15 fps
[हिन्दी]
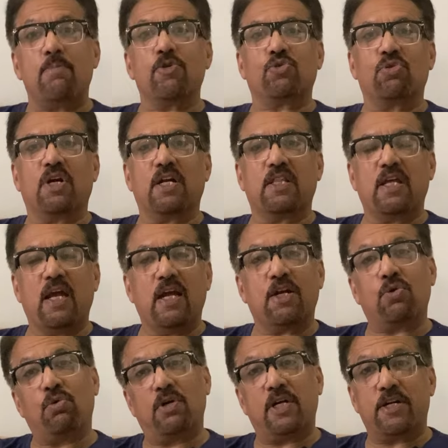मशहूर कर दिया है कि
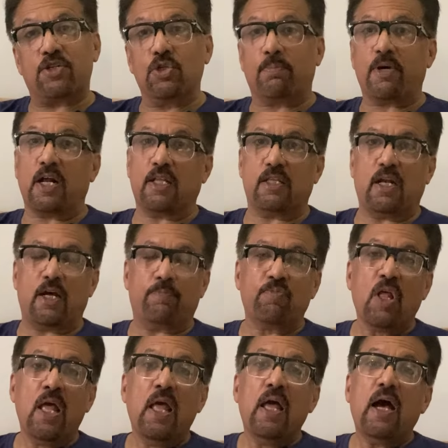टू हंड्रेड से ऊपर खतना
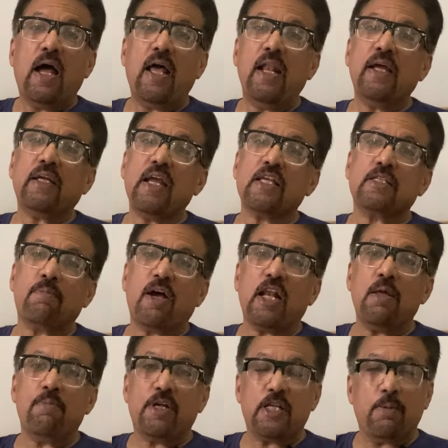हालांकि एक ज़माने
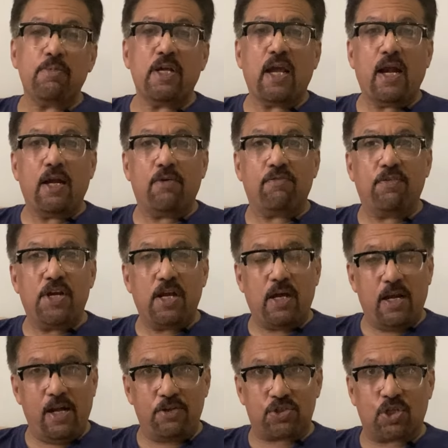में जब ये
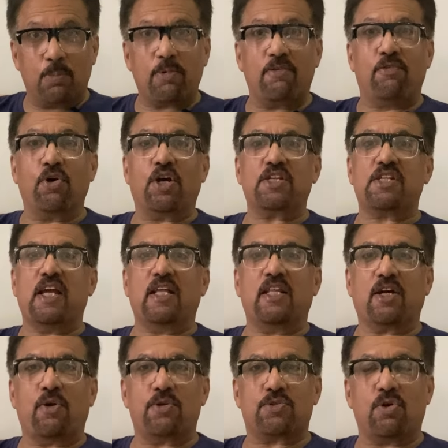के ऊपर फोकस किया था
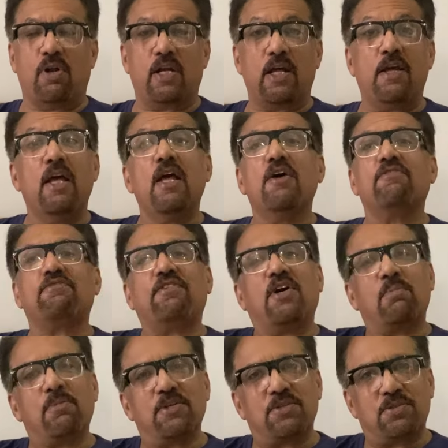कोलेस्ट्रॉल ने
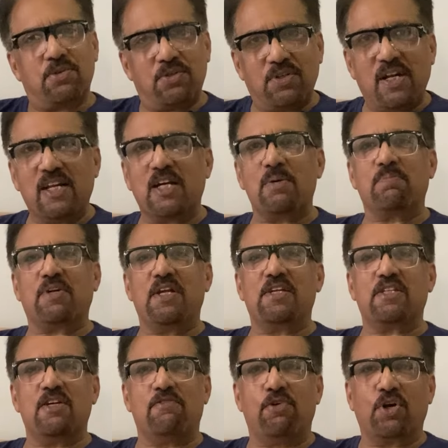फार्मास्यूटिकल कंपनीज
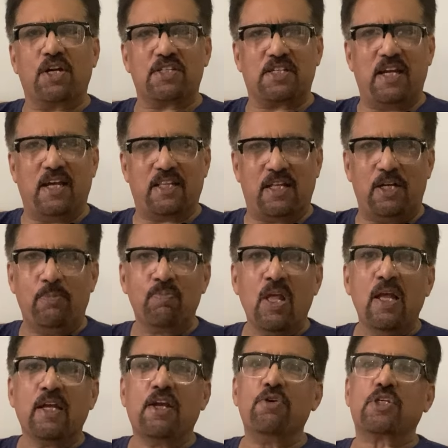ने फोकस किया था
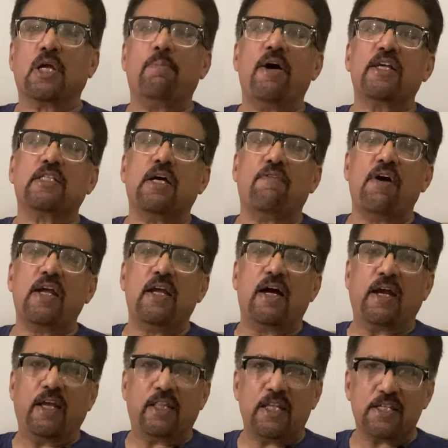कि उसके बाद दवाएं आ
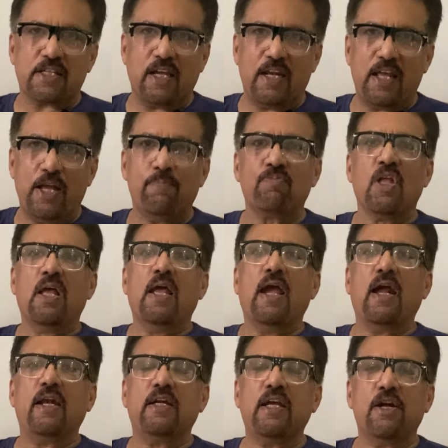गई थी इसके लिए
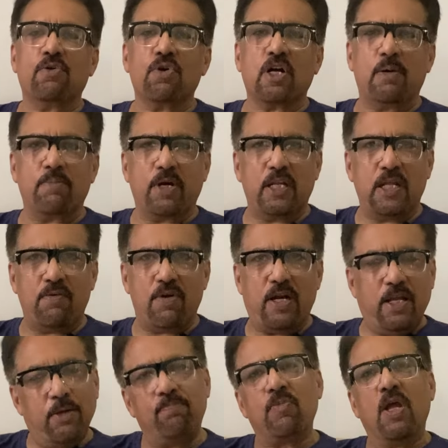एल को कम करने वाली
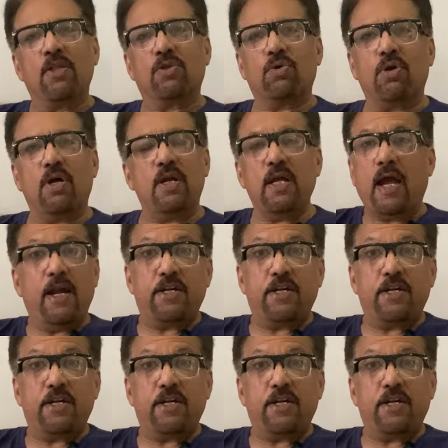तो उन्होंने